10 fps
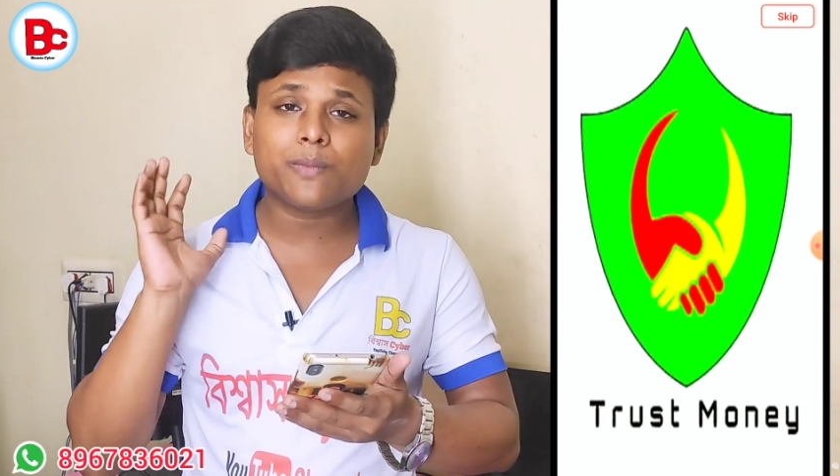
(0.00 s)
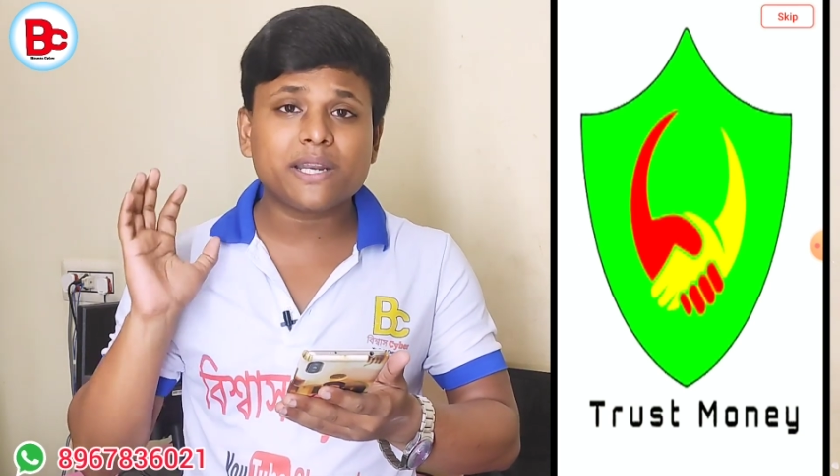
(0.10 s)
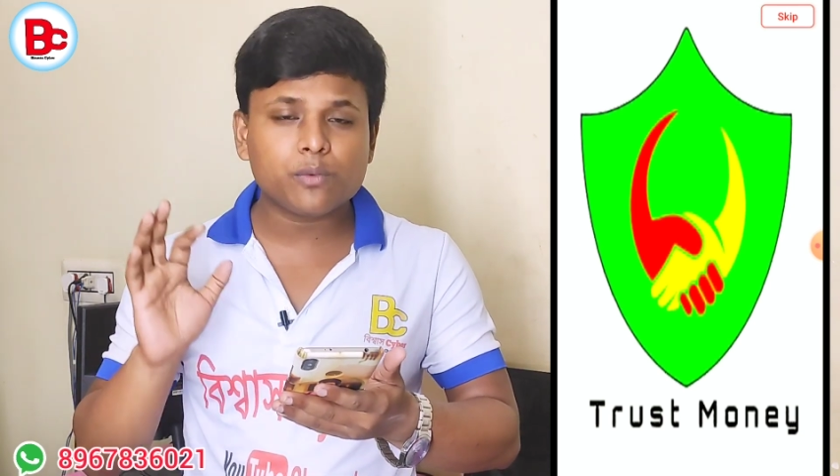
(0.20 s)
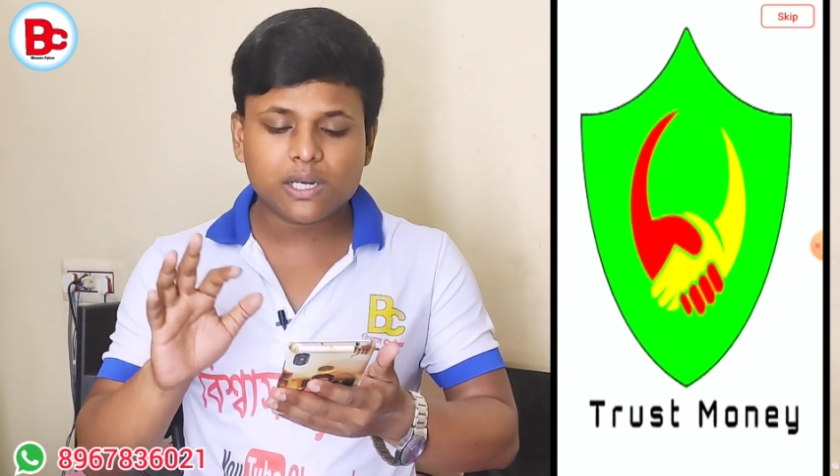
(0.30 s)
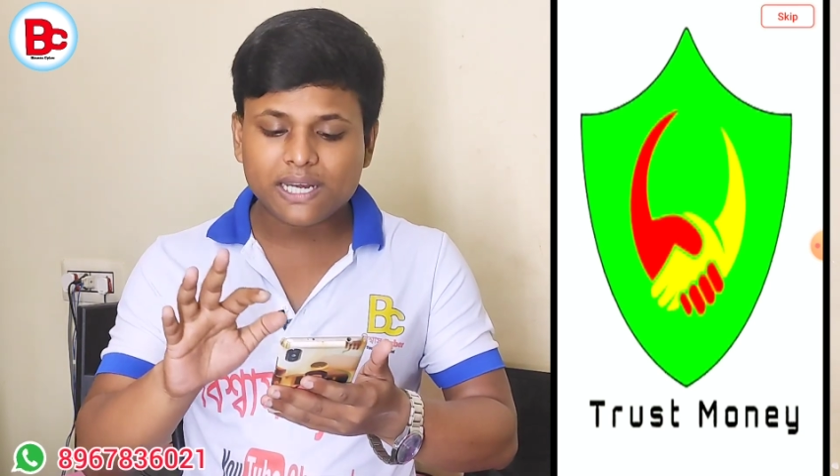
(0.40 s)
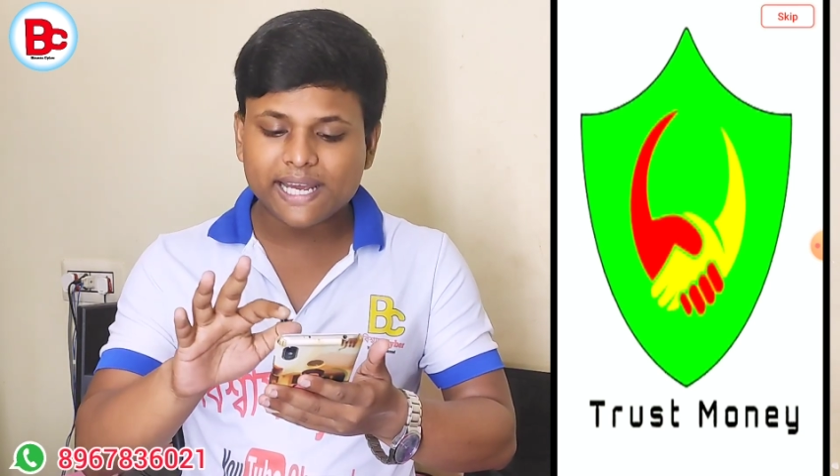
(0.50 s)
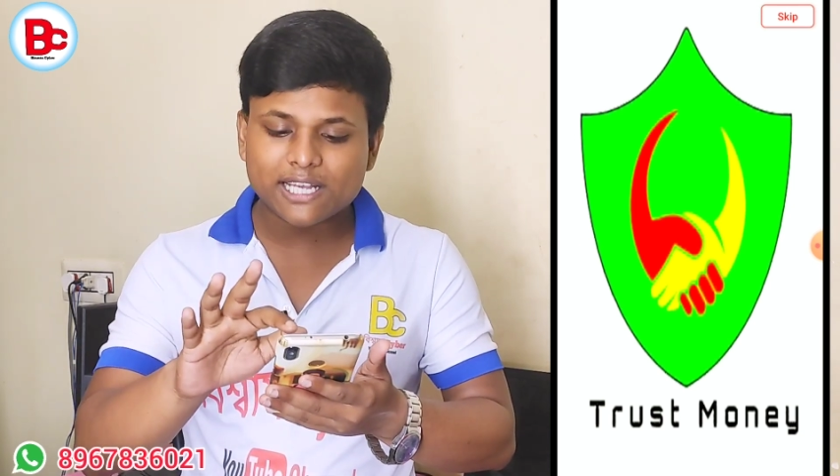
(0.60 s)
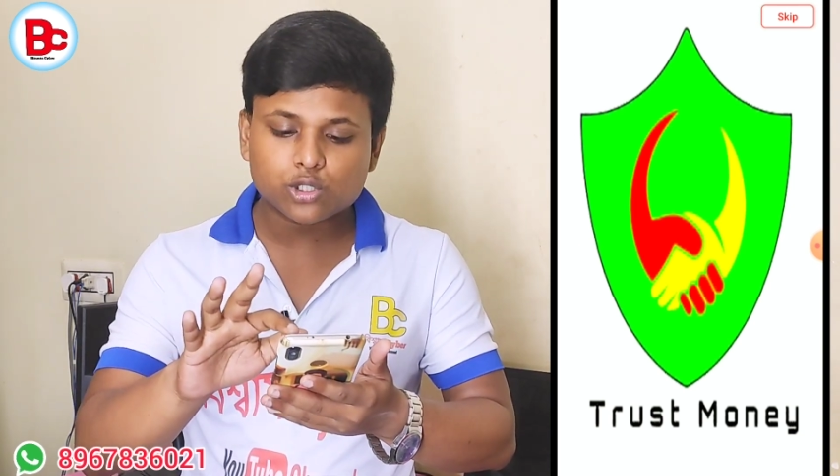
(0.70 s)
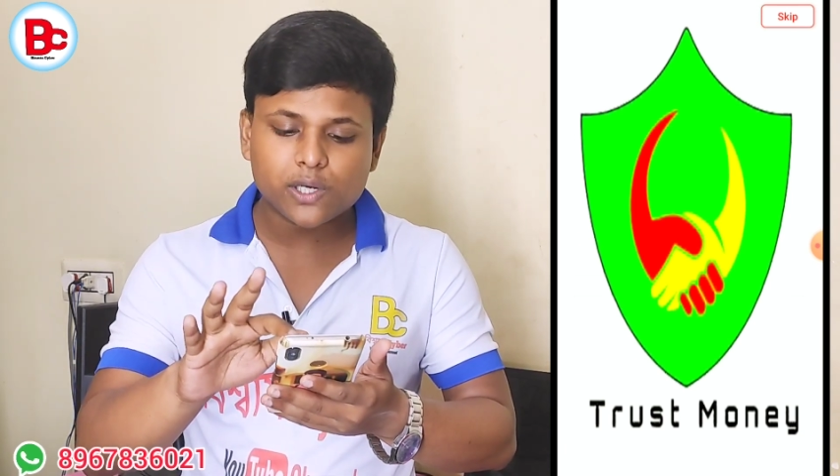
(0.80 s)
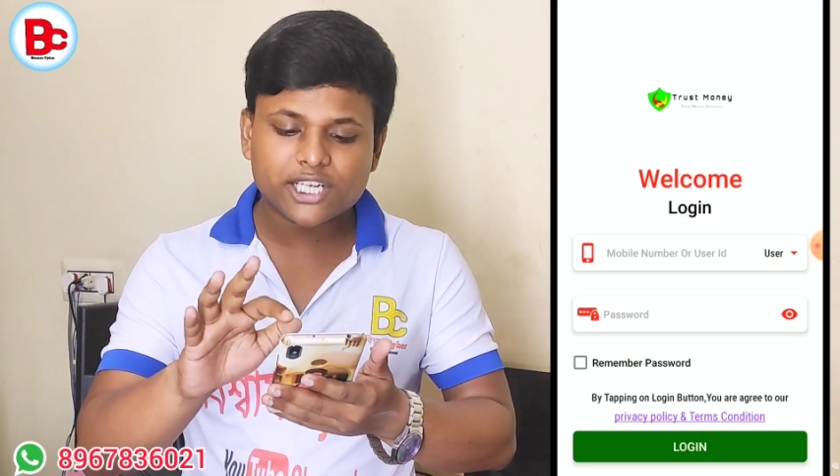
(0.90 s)
মানি বলে লেখা
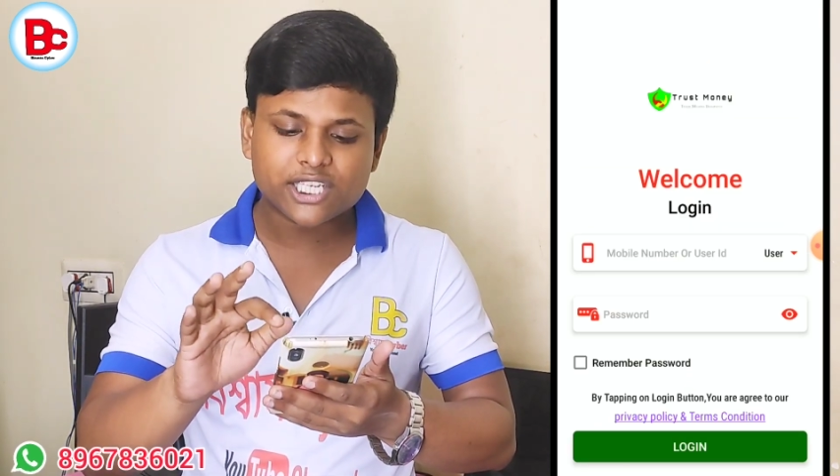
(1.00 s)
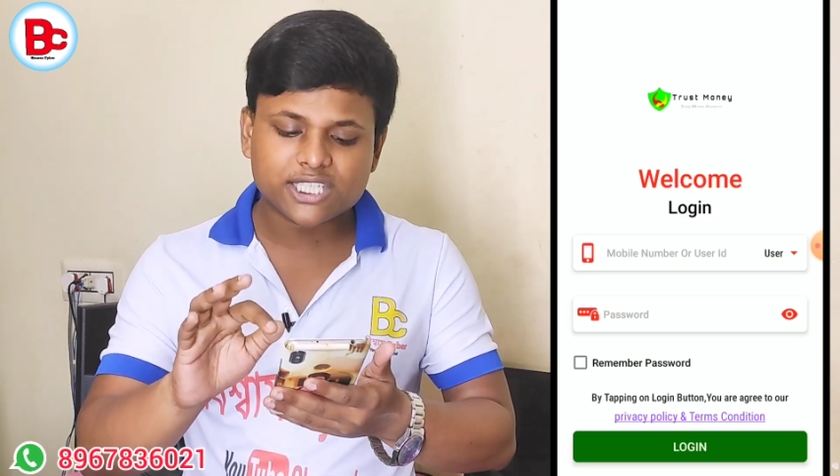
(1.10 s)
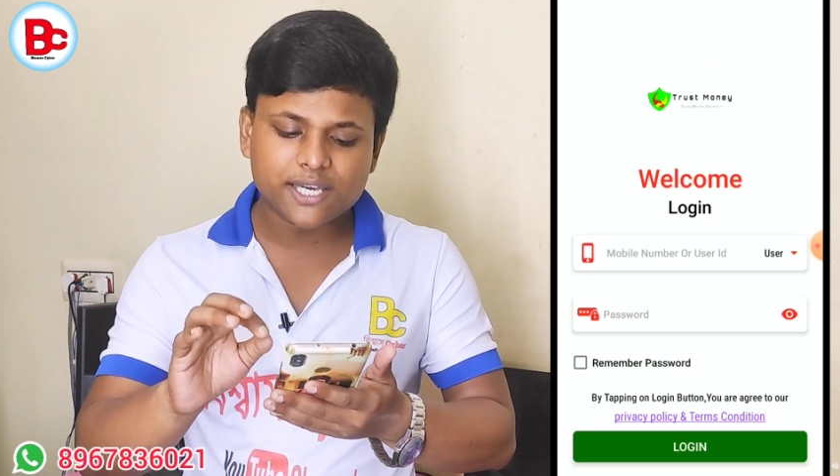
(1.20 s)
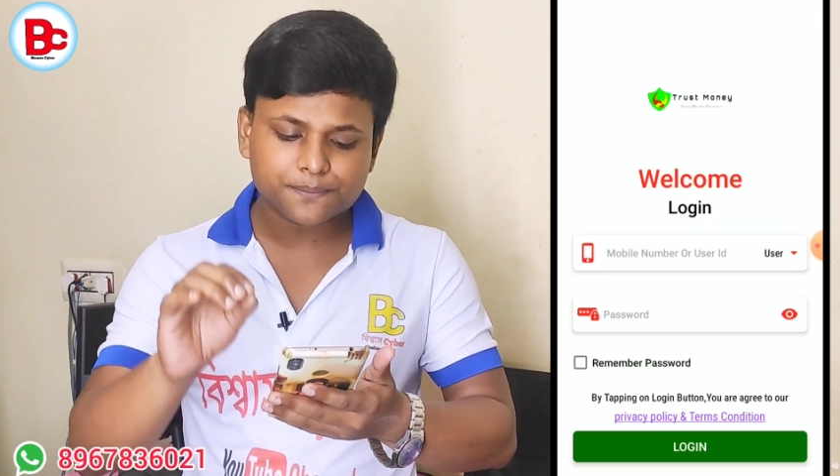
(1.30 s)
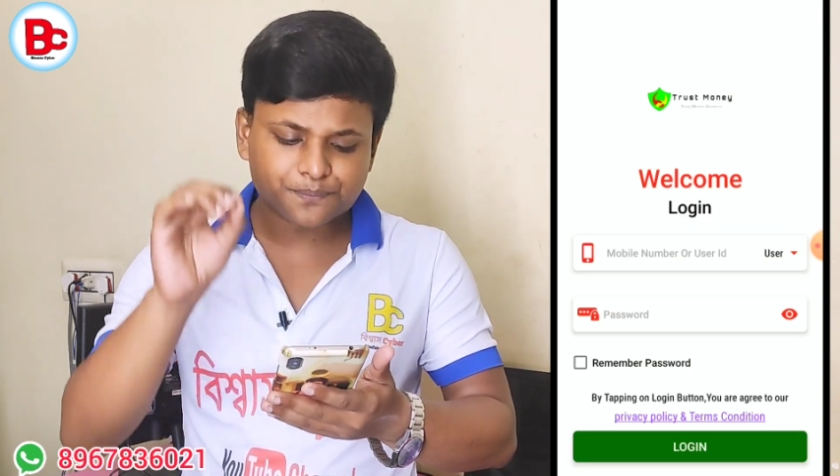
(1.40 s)
চলে এসেছে